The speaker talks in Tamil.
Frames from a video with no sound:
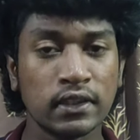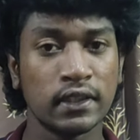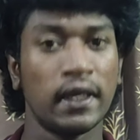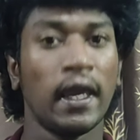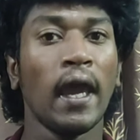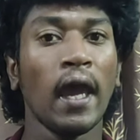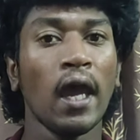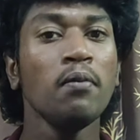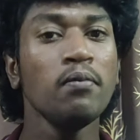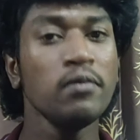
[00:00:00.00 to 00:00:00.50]

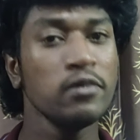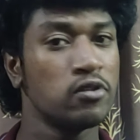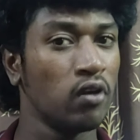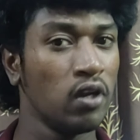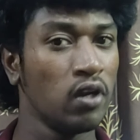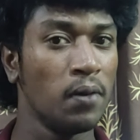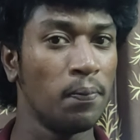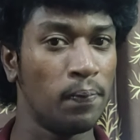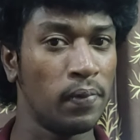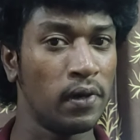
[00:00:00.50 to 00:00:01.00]
ஸ்கேம்
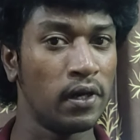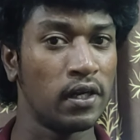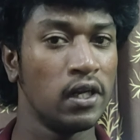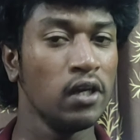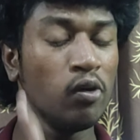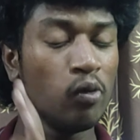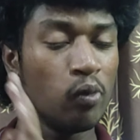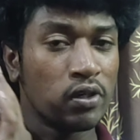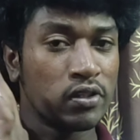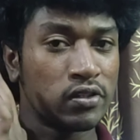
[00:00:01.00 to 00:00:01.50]

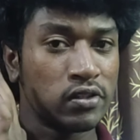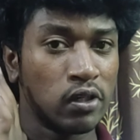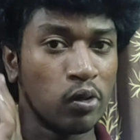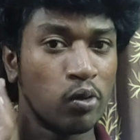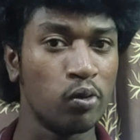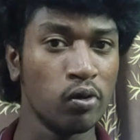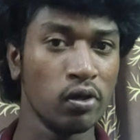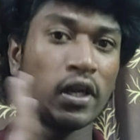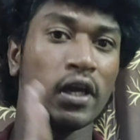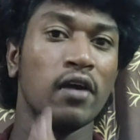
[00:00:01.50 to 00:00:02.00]
சொல்லப்பட்டு ஒரு
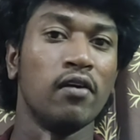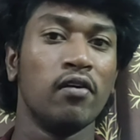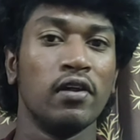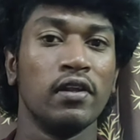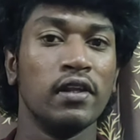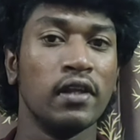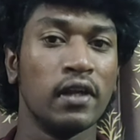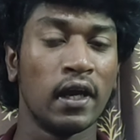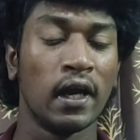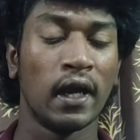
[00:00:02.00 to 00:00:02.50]
சில
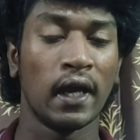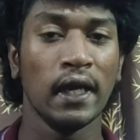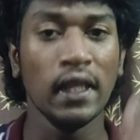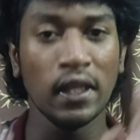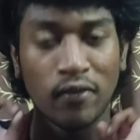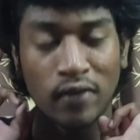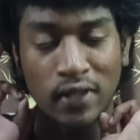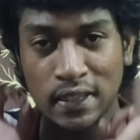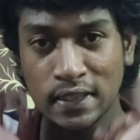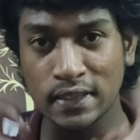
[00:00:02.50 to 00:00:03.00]
கூட்டங்கள் வந்து
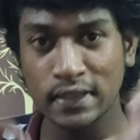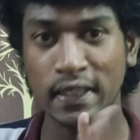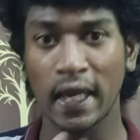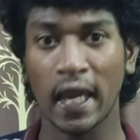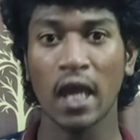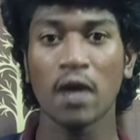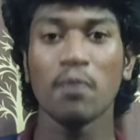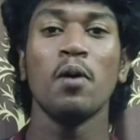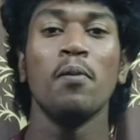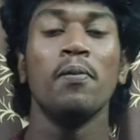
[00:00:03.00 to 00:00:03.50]
இருக்காங்க இது வந்து
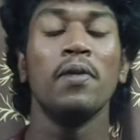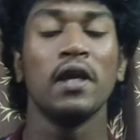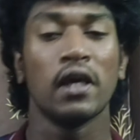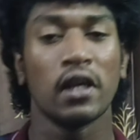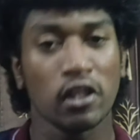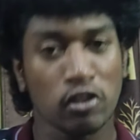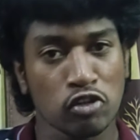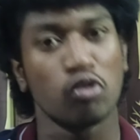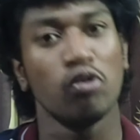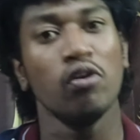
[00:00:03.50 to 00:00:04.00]
ஸ்கேம்
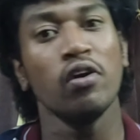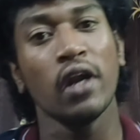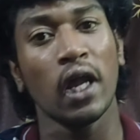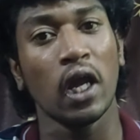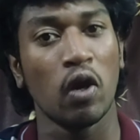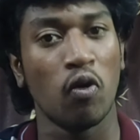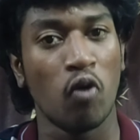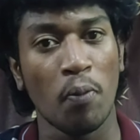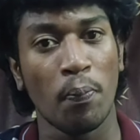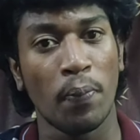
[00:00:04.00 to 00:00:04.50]
அப்படிங்கிறத
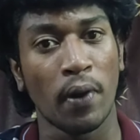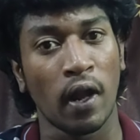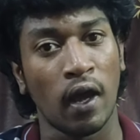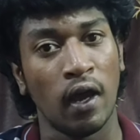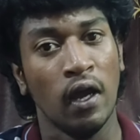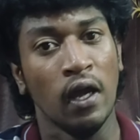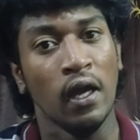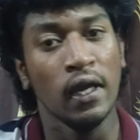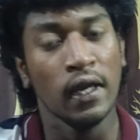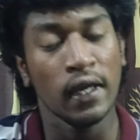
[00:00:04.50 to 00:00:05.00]
சொல்கிறாங்க
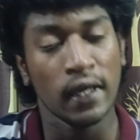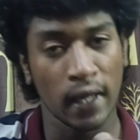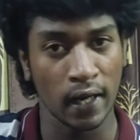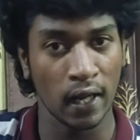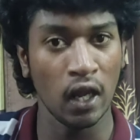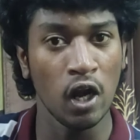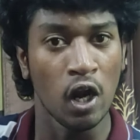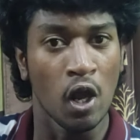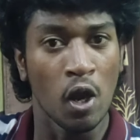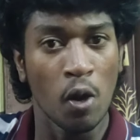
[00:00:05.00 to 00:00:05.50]
ஓப்பனாக
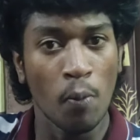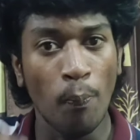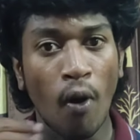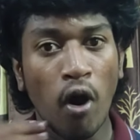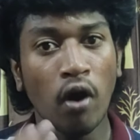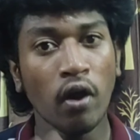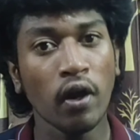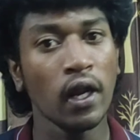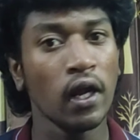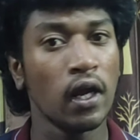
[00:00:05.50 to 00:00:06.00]
ஏன்னா
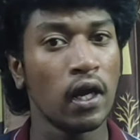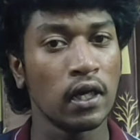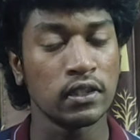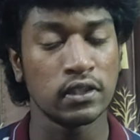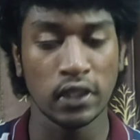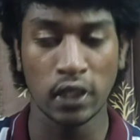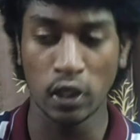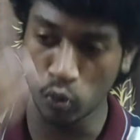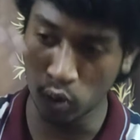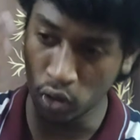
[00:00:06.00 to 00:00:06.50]
போடுற
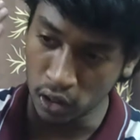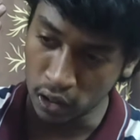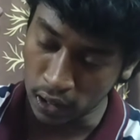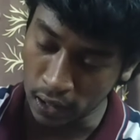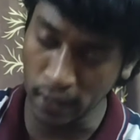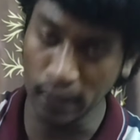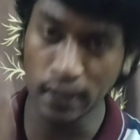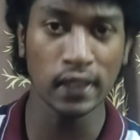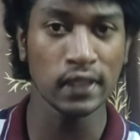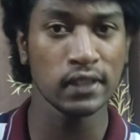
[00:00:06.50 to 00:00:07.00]
காசு நீங்கள்
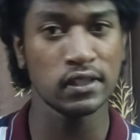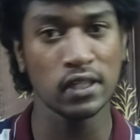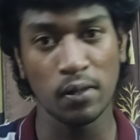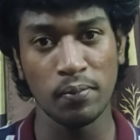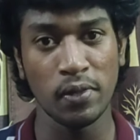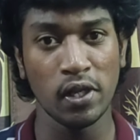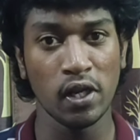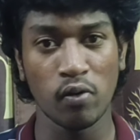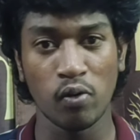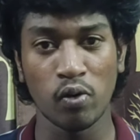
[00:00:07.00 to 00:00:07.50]
ஒரு
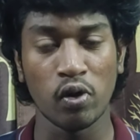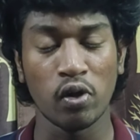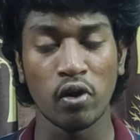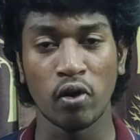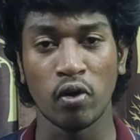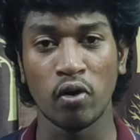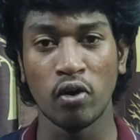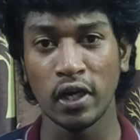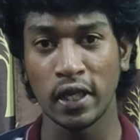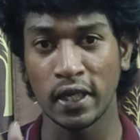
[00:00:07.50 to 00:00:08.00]
கண்டெஸ்ட் அப்படின்னு
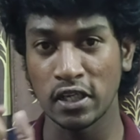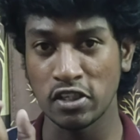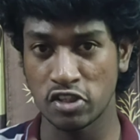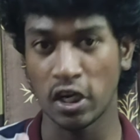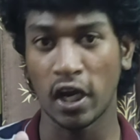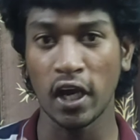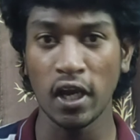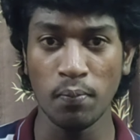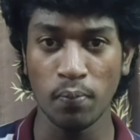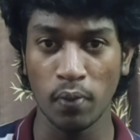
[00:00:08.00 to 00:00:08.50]
ஒன்று இருக்கும்
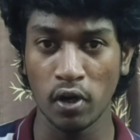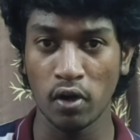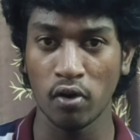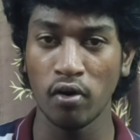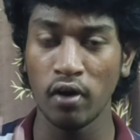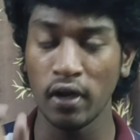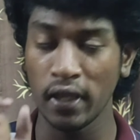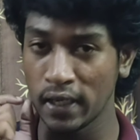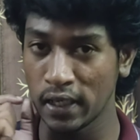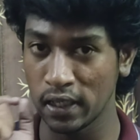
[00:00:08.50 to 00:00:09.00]
நீங்கள் ஜாயின்
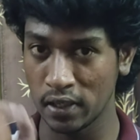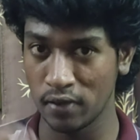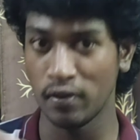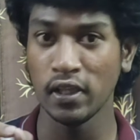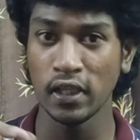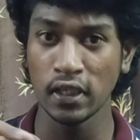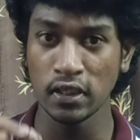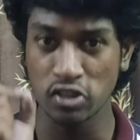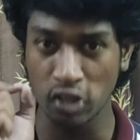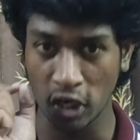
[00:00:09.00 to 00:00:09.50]
பண்ணணும் நீங்கள்
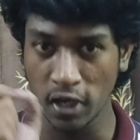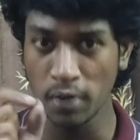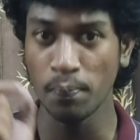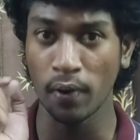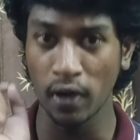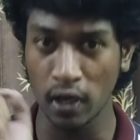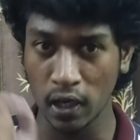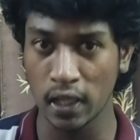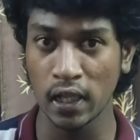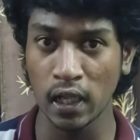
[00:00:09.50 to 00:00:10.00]
இதில் வந்து
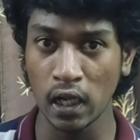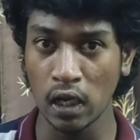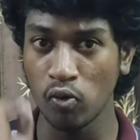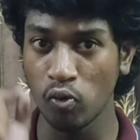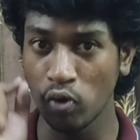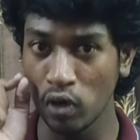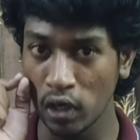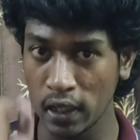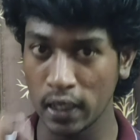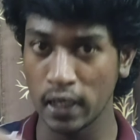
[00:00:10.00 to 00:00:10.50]
ஜாயின்
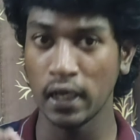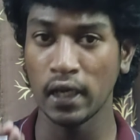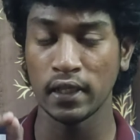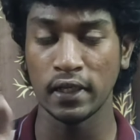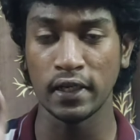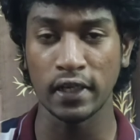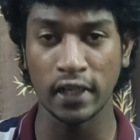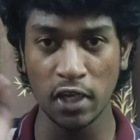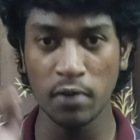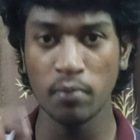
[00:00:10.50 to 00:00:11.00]
பண்ணாதான்
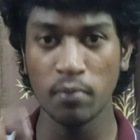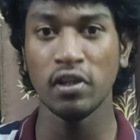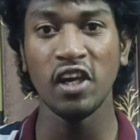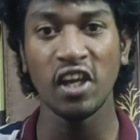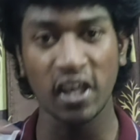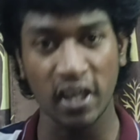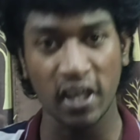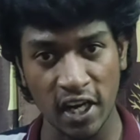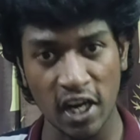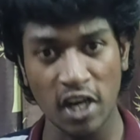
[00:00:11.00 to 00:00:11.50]
உங்களுக்கு அந்த டீம்
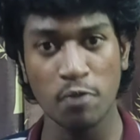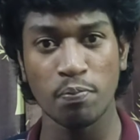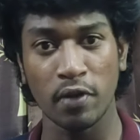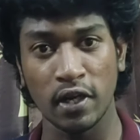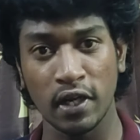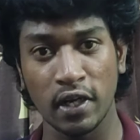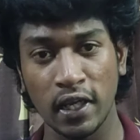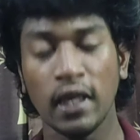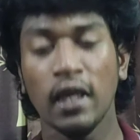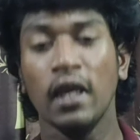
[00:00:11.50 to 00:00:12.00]
வந்து நீங்கள்
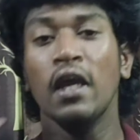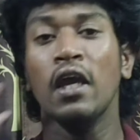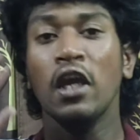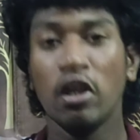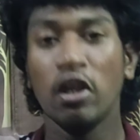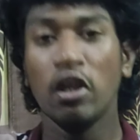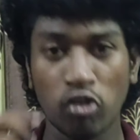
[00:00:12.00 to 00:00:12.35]
கிரியேட் பண்ணி